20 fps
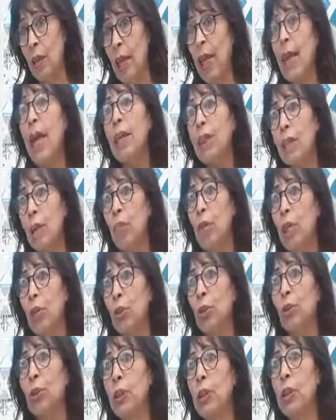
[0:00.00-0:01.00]
هذا ما
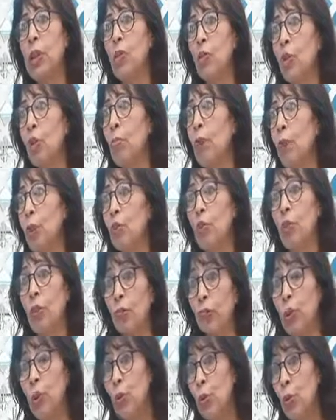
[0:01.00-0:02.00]
تعطيه وما
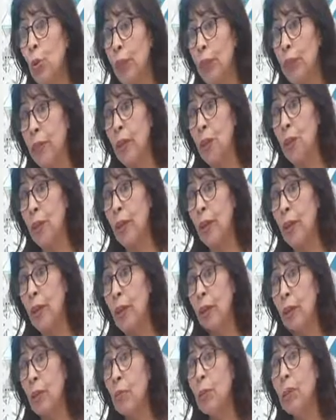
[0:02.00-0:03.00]
توفره الثورة
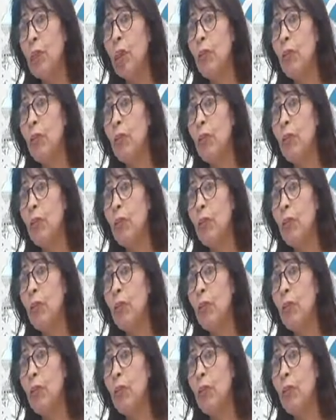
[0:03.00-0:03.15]
من